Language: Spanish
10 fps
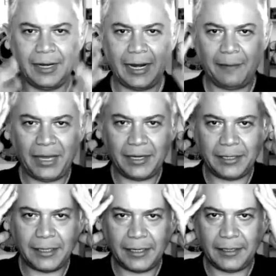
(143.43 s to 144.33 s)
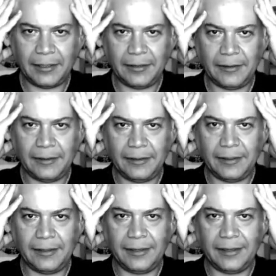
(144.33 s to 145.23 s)
La mente
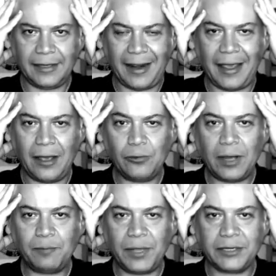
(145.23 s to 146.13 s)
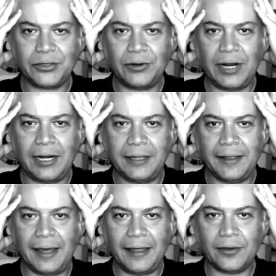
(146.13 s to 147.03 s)
crea una
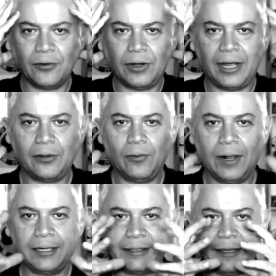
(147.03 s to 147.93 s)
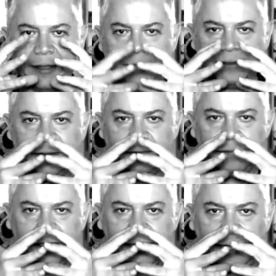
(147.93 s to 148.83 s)
personalidad con la cual se
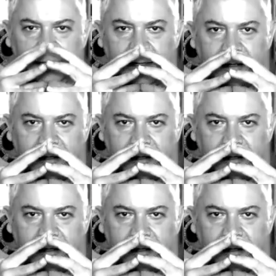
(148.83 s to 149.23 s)
identifica,